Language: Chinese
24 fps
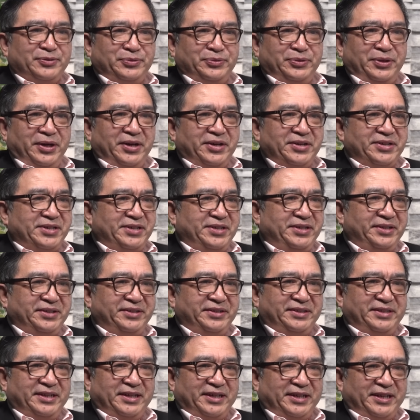主要是
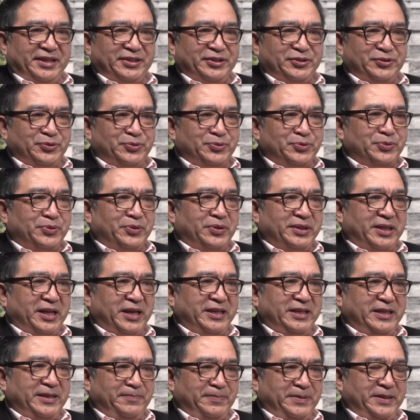这个中国的
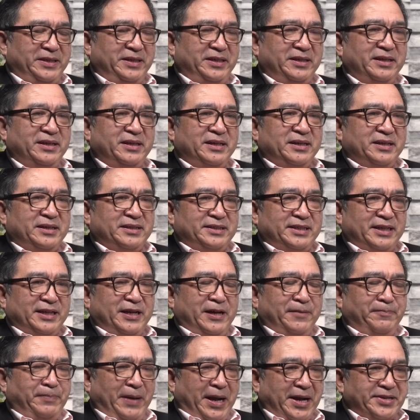一批这
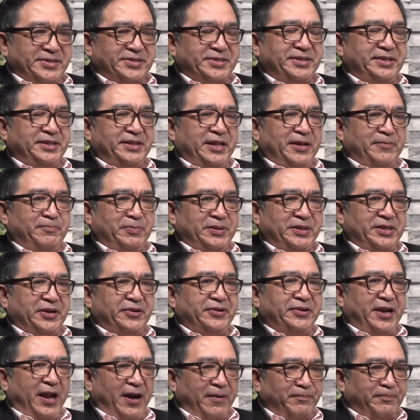个八十年代比较
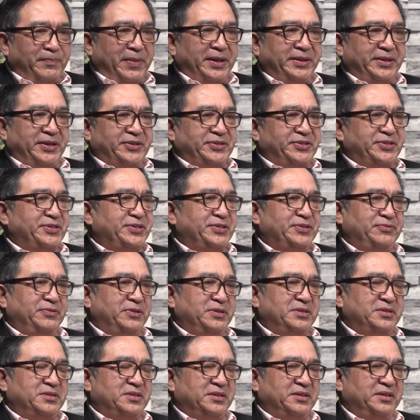浪漫的知识
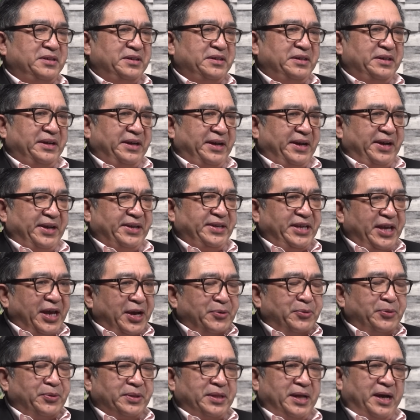分子啊厌
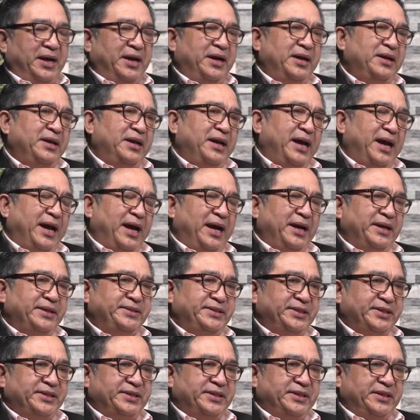恶他啊，
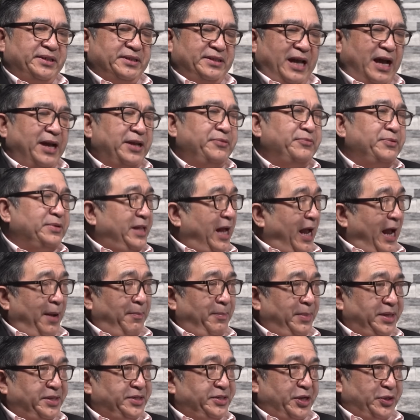这个他因为他
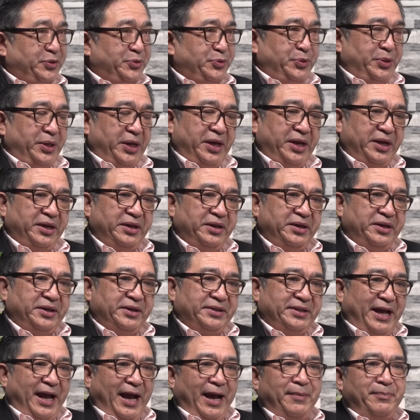们的人权，
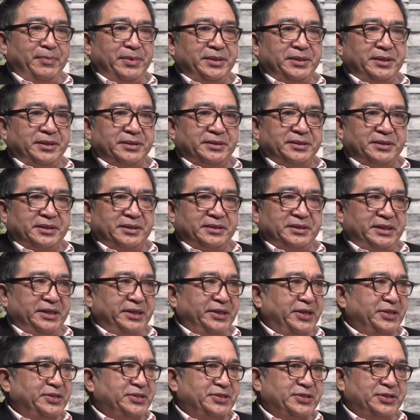他们的这个言
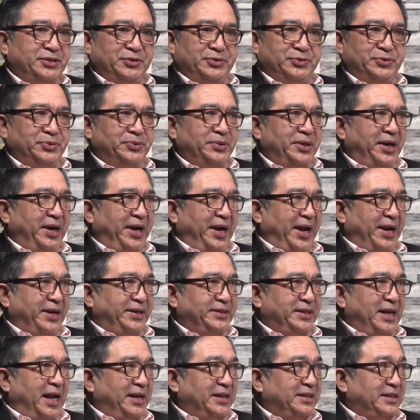论自由受到
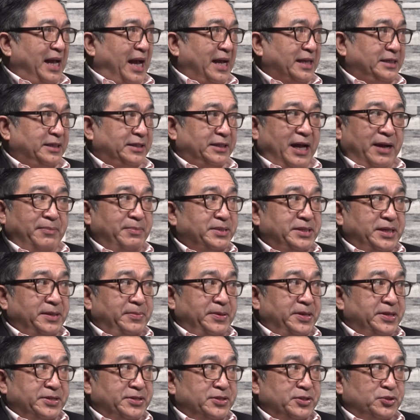很大的打击，他们这
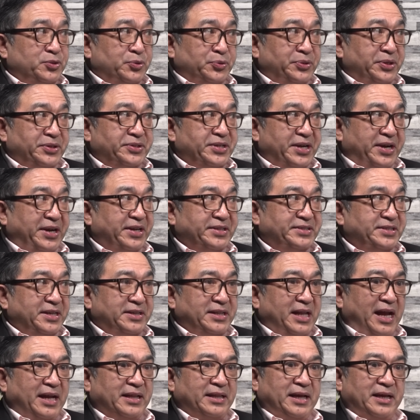批人是受到伤害最
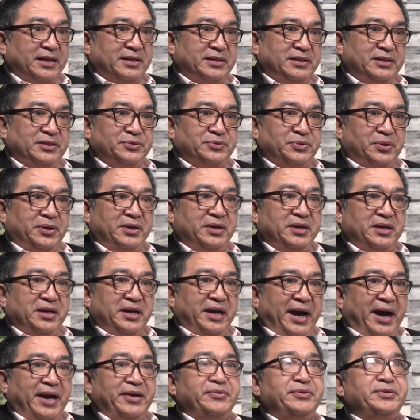大的，可以说
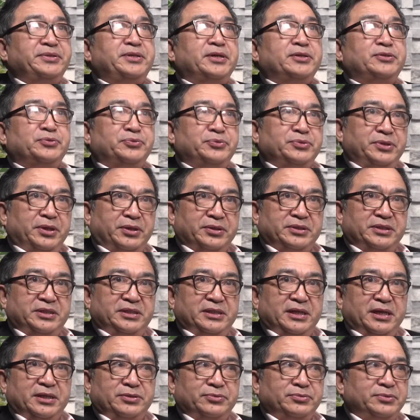还有一些中小企
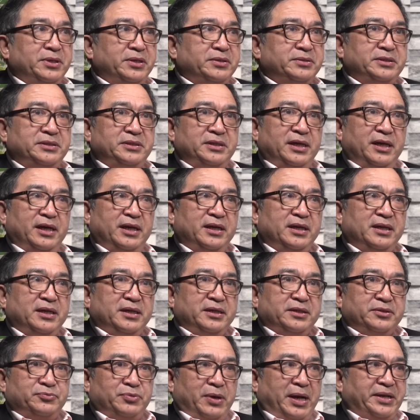业，中小企业
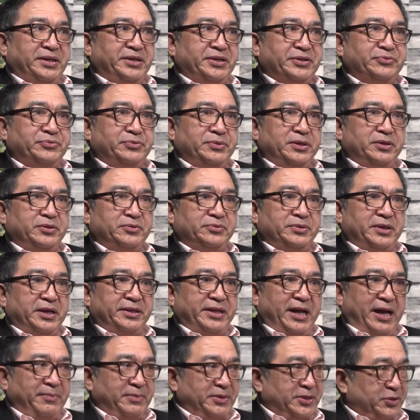转型过程中间
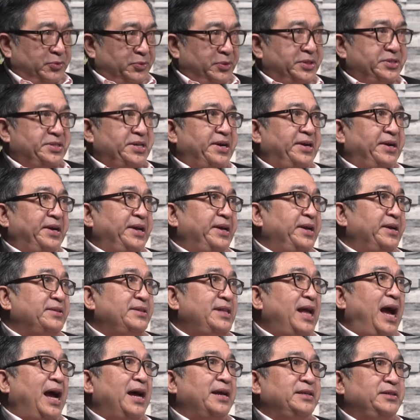他们受的伤害也
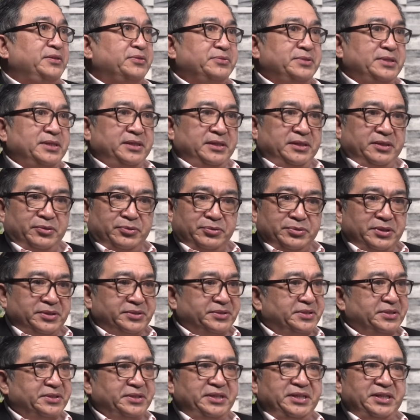大，尤其尤其
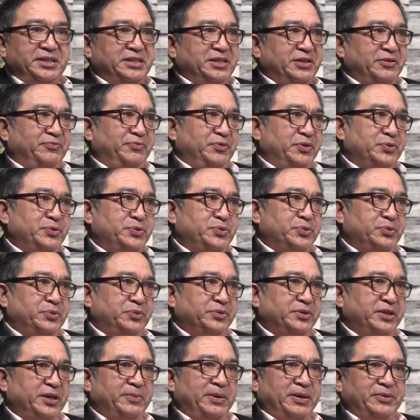是疫情的封锁，
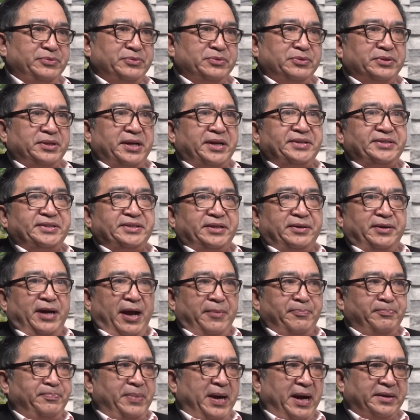对吧？如果他是一个
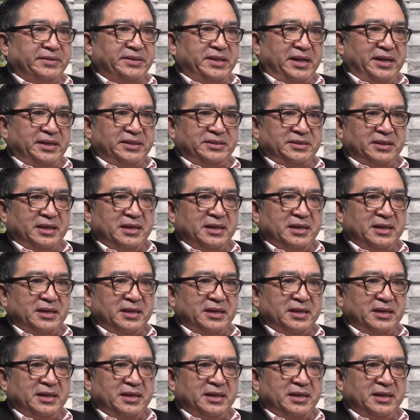很庞大的